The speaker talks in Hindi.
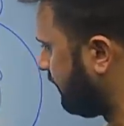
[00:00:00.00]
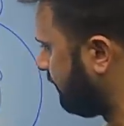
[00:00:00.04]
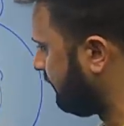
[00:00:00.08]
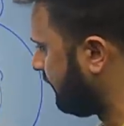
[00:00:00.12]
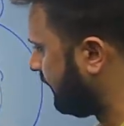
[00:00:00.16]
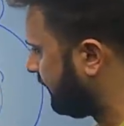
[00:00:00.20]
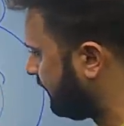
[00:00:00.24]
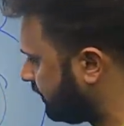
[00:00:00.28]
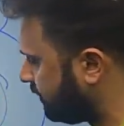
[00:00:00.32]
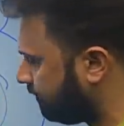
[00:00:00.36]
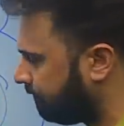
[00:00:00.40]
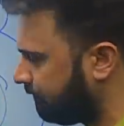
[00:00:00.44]
में
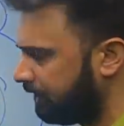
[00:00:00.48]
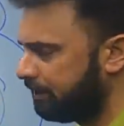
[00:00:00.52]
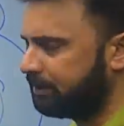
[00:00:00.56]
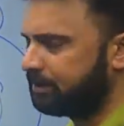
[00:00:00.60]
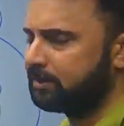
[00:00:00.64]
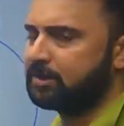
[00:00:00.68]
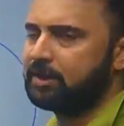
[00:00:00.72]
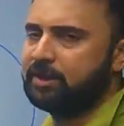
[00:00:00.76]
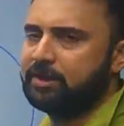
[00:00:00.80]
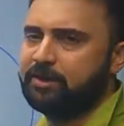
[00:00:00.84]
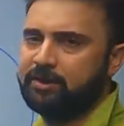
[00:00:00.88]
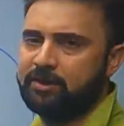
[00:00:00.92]

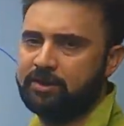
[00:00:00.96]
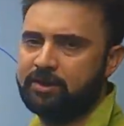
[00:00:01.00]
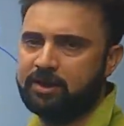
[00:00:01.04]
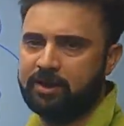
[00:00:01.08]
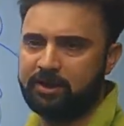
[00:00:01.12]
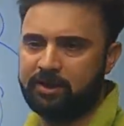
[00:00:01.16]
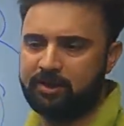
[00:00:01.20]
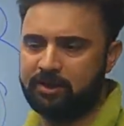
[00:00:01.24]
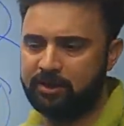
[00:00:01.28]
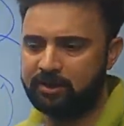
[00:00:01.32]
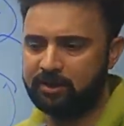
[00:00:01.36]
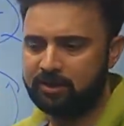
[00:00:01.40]
अमेंडमेंट करी
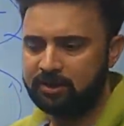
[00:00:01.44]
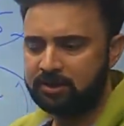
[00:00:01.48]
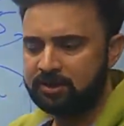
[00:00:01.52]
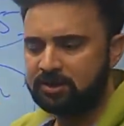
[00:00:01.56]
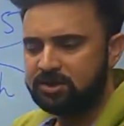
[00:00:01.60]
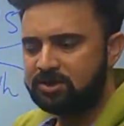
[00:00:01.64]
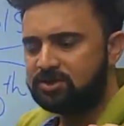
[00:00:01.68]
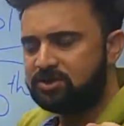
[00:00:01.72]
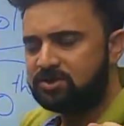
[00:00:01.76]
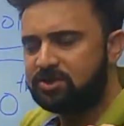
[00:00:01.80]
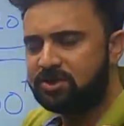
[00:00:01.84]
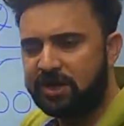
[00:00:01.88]
गई
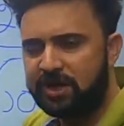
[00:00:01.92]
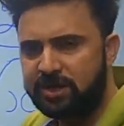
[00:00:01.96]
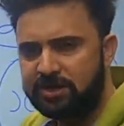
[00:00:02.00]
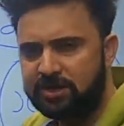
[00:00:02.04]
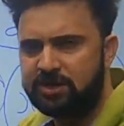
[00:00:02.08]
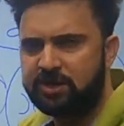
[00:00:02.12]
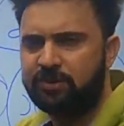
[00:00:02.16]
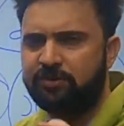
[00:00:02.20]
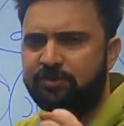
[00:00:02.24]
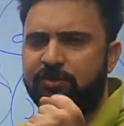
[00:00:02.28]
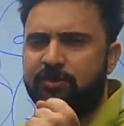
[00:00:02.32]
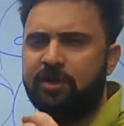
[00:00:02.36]

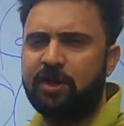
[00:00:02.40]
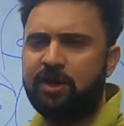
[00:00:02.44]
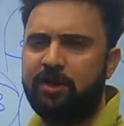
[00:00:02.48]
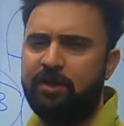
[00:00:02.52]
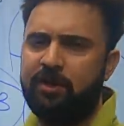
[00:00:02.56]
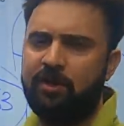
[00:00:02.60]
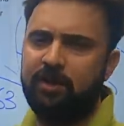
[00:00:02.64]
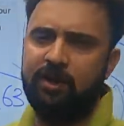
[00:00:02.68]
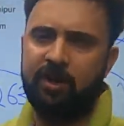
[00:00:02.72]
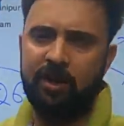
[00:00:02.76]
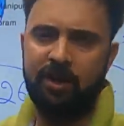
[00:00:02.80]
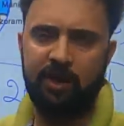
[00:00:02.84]
चेंजेस
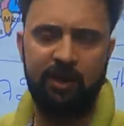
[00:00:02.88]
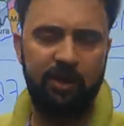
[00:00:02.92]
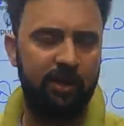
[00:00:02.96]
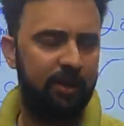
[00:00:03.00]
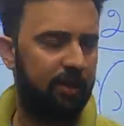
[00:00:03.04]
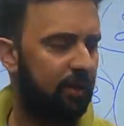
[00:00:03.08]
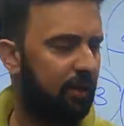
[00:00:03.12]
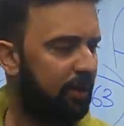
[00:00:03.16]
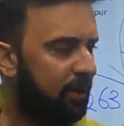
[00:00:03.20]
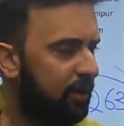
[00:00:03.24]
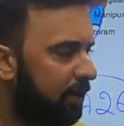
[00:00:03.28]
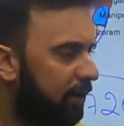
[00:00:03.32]
करी गई
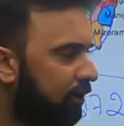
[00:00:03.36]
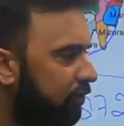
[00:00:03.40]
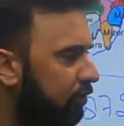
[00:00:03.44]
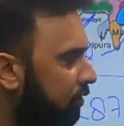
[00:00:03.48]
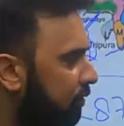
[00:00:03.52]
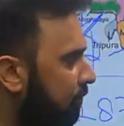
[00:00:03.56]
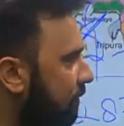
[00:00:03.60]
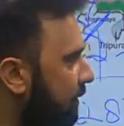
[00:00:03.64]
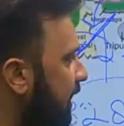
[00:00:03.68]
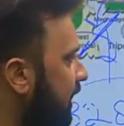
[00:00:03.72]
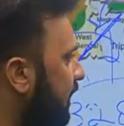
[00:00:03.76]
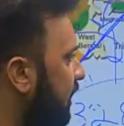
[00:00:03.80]

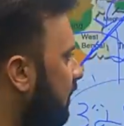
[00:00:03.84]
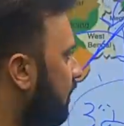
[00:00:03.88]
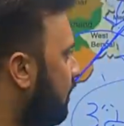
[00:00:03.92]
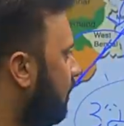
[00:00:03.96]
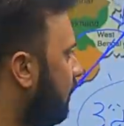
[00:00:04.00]
इसमें